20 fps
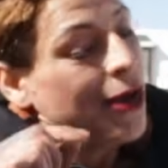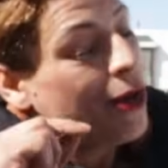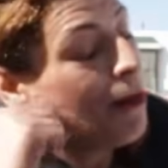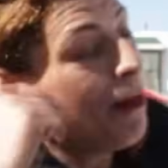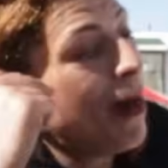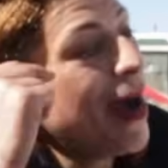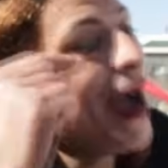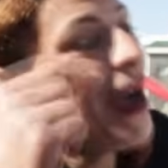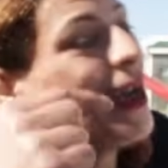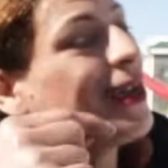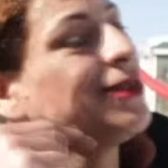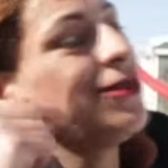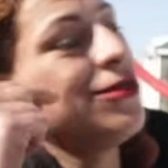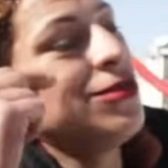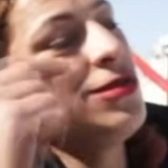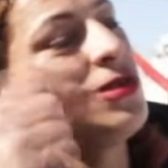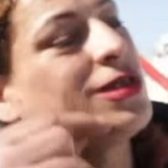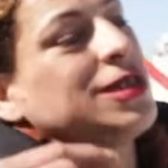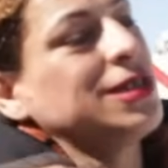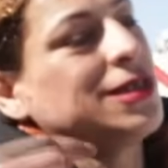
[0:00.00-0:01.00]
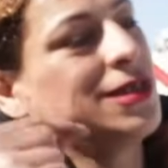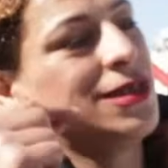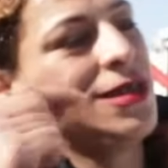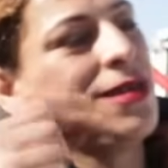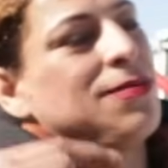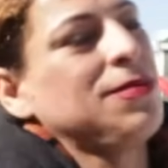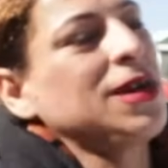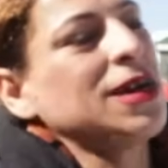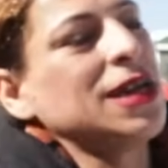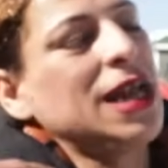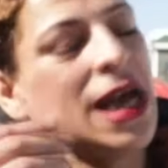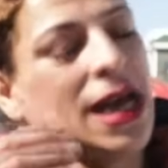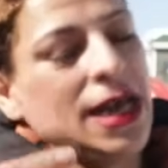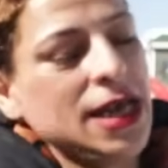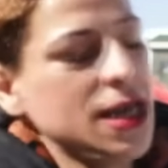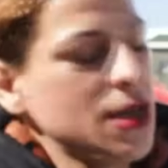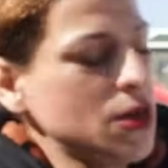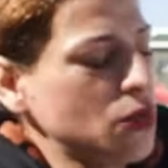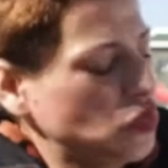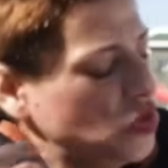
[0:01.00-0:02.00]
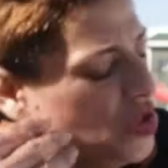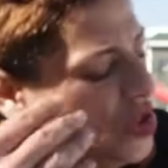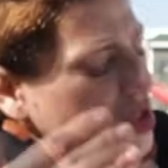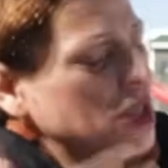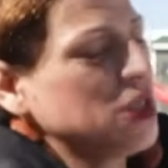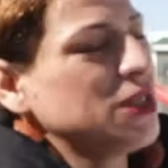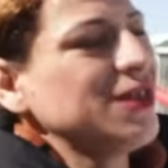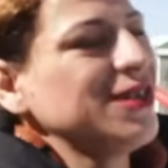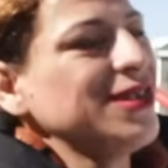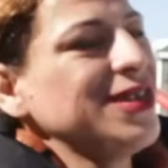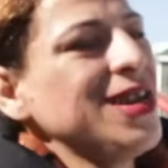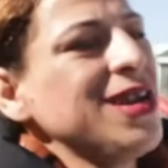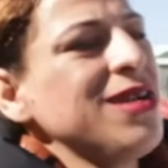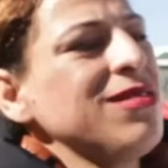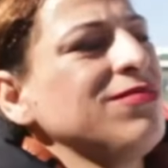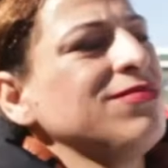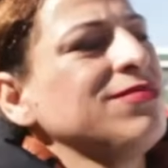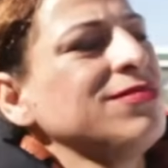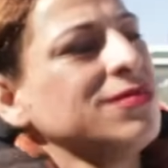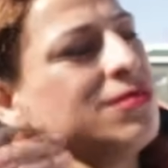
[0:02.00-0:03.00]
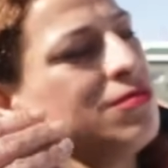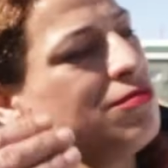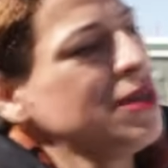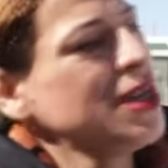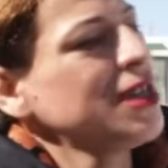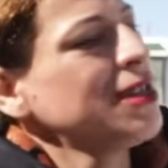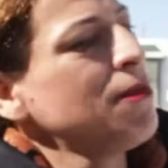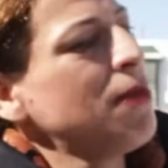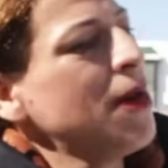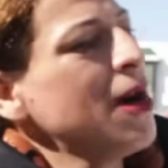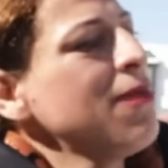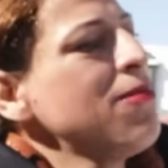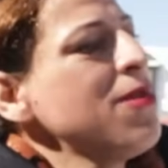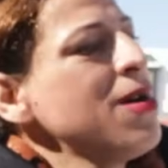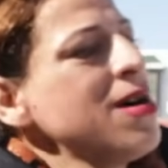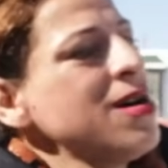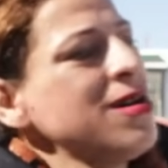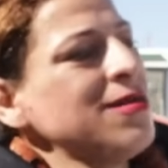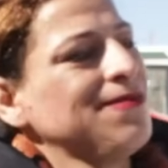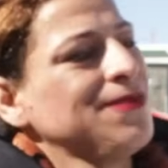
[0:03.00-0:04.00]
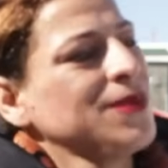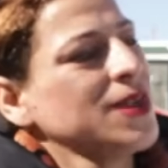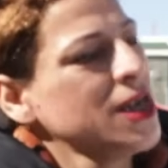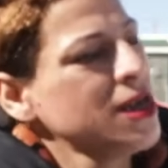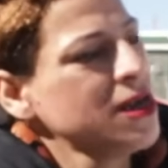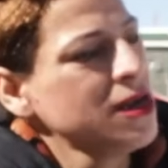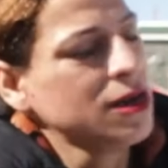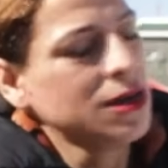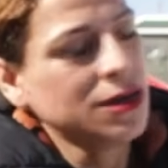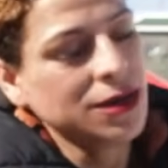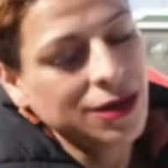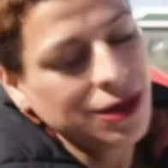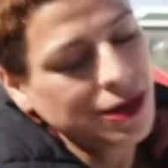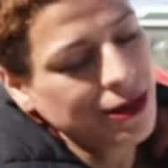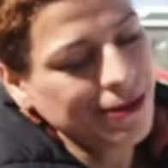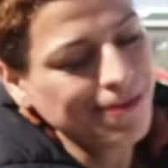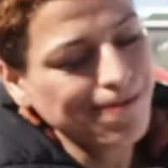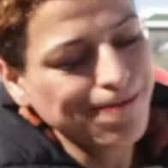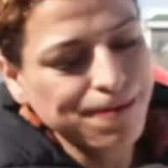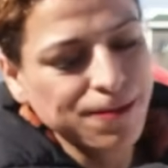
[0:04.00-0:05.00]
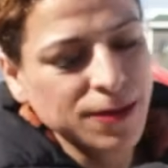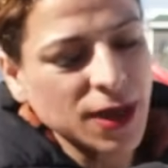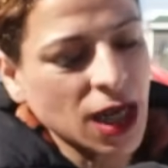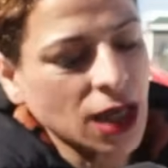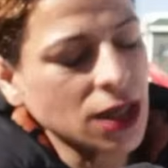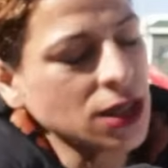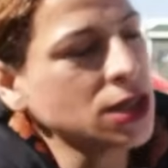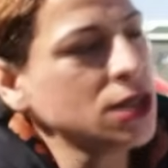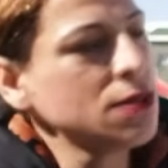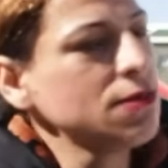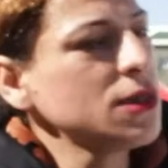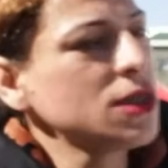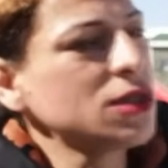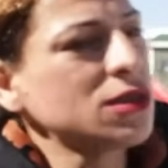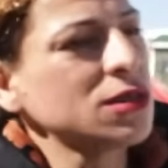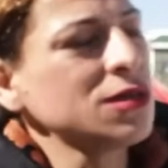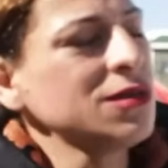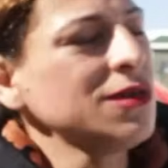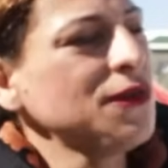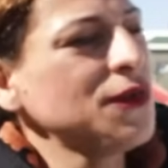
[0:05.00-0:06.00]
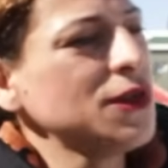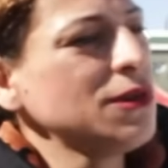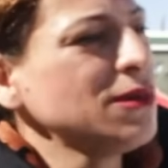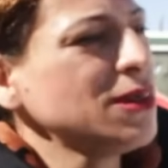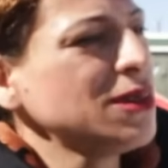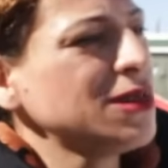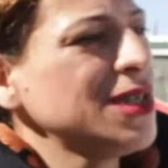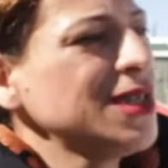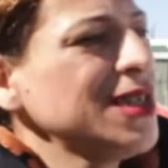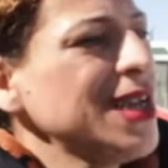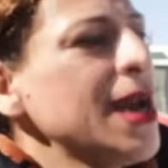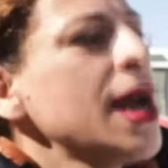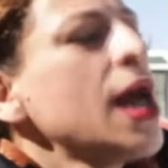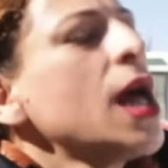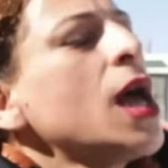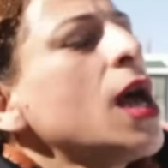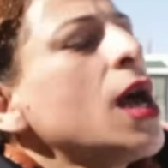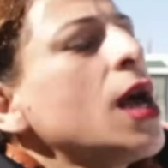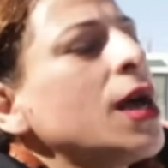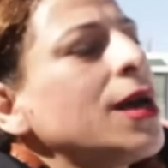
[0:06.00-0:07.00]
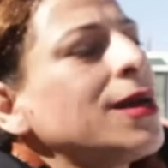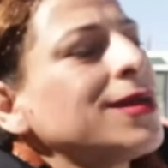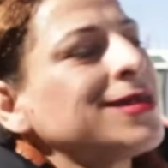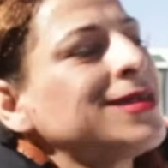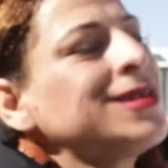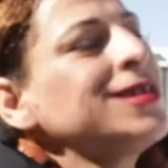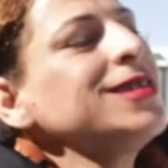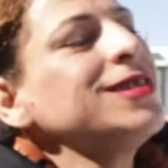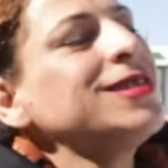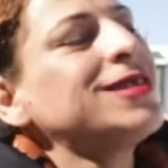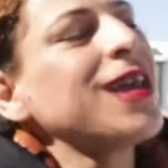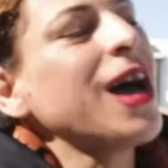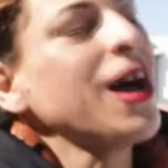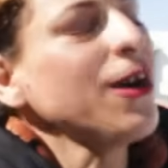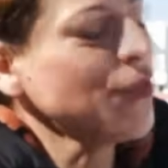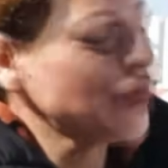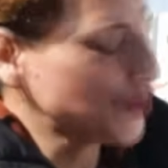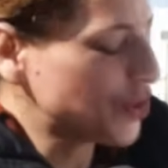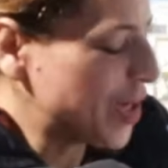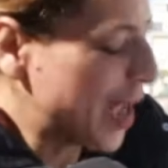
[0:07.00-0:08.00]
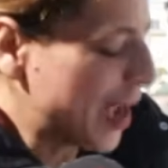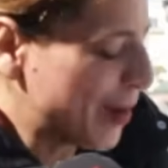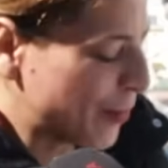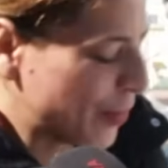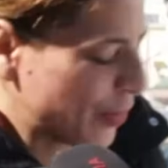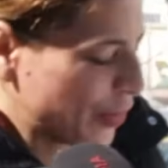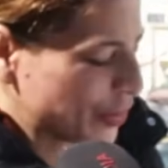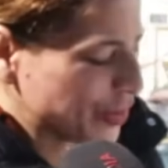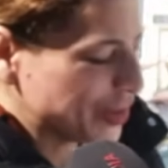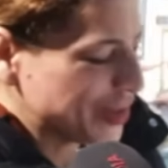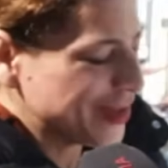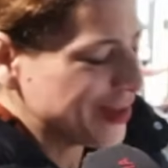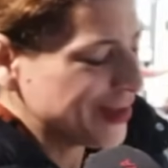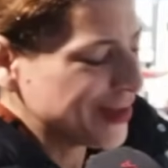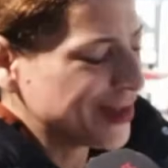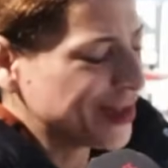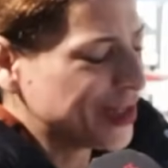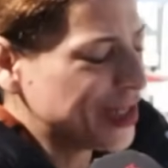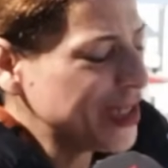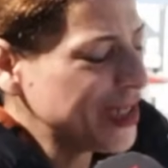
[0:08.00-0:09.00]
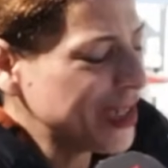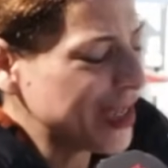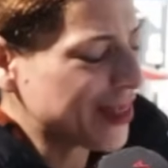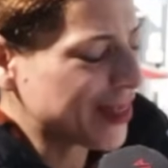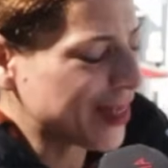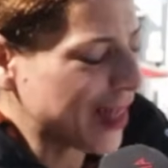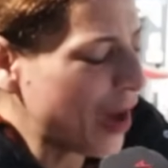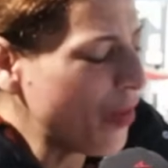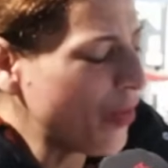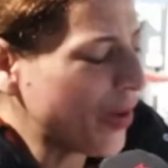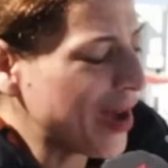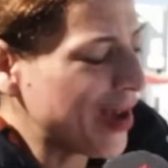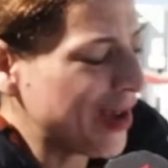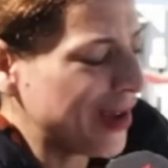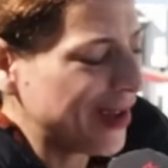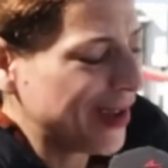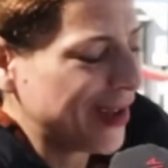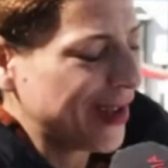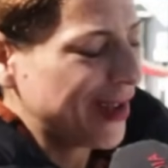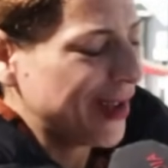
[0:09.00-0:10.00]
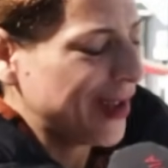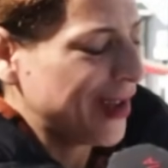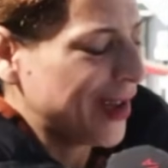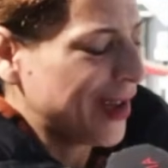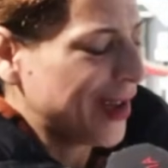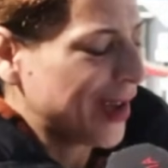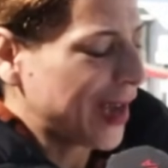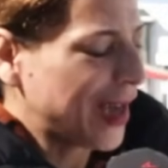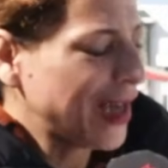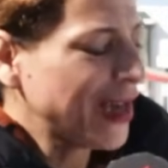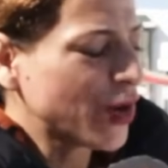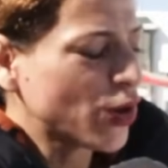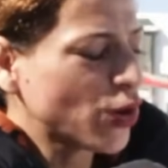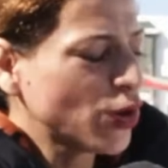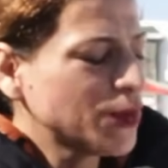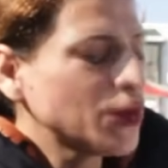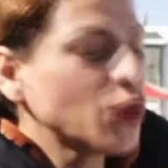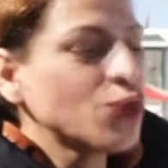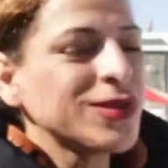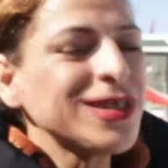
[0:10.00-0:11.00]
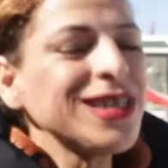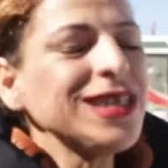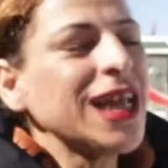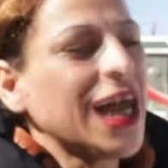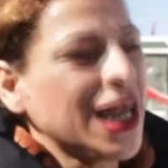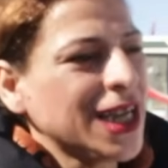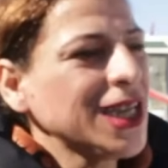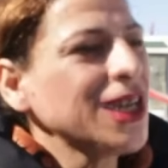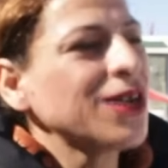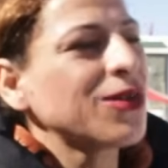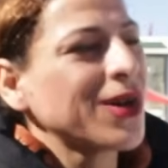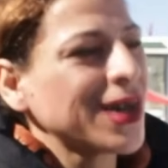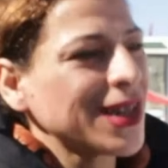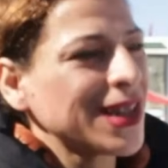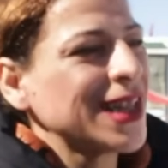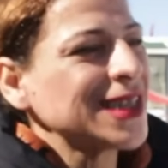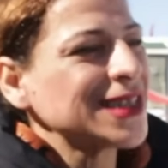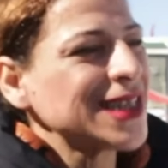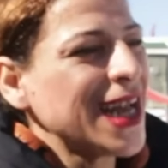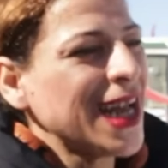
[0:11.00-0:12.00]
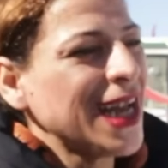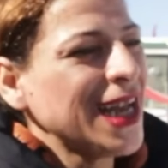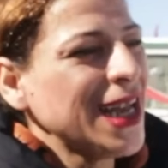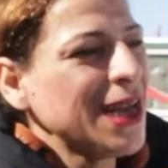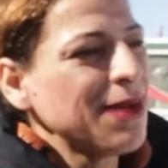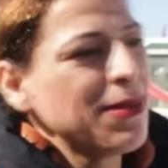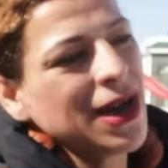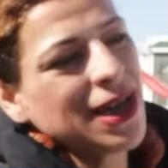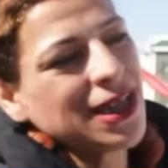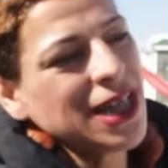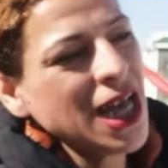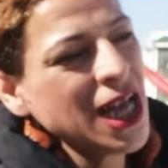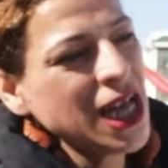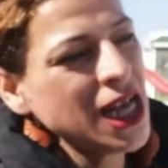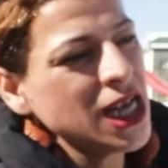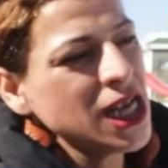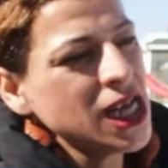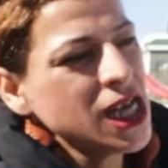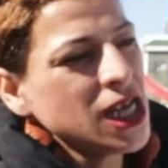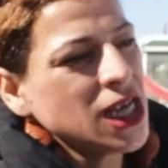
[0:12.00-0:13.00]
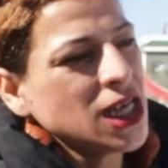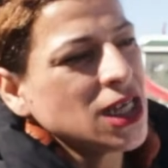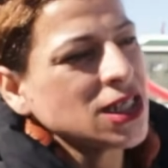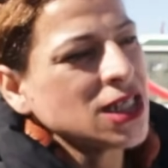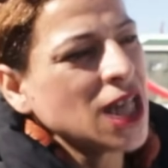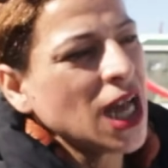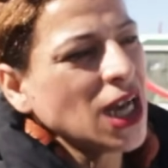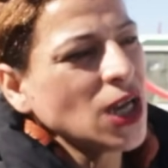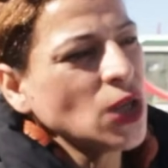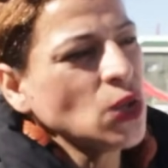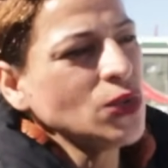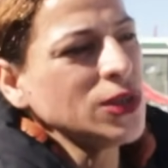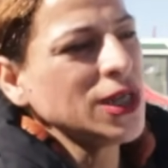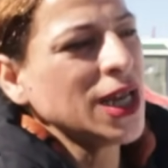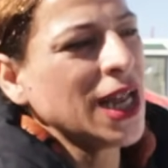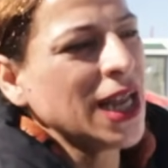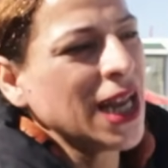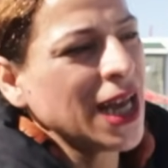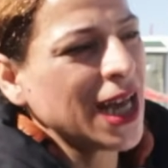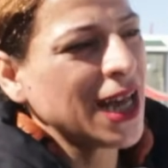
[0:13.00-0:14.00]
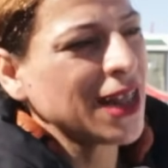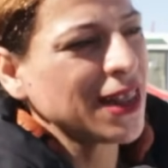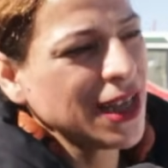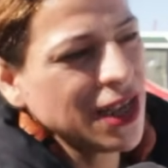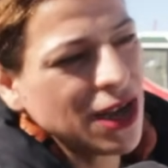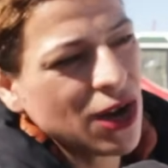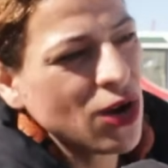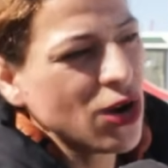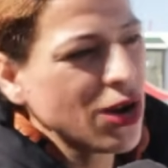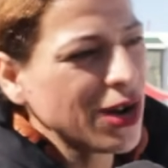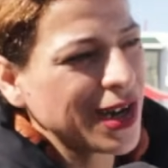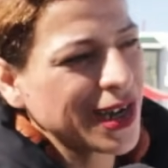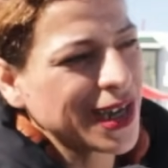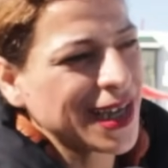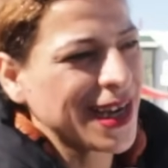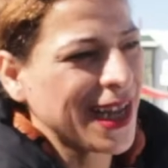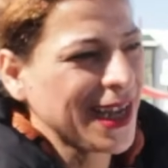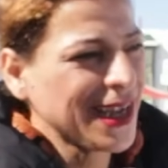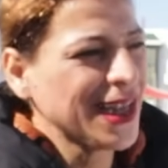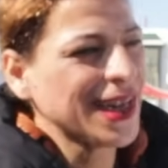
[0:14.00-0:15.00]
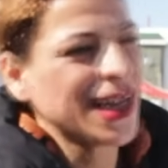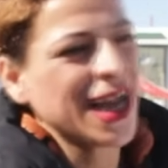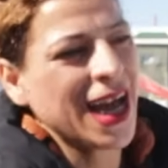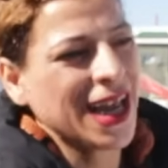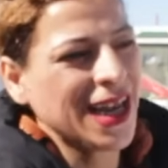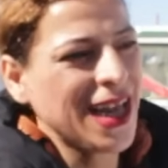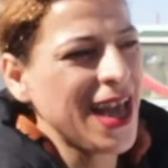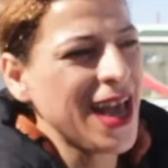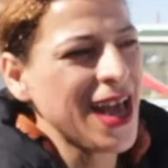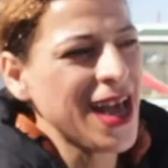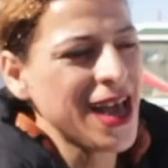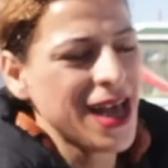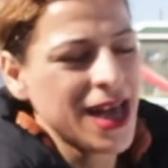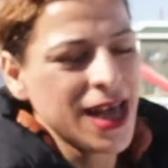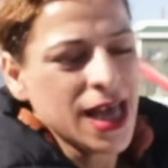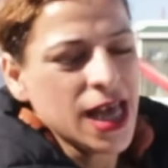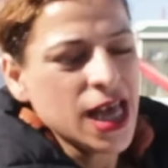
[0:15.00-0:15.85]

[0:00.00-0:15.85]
بعد أختي تستمر الحياة وشيت الدنيا مات بابا خدمت فهمت الدنيا زيد تعرف شنو نعمل أختي تجي الثورة قال لك خب وزيد نحكي لك وقت الأصلاحية بعدها يدخلوني على قضية أخرى كان نحكي لك عليها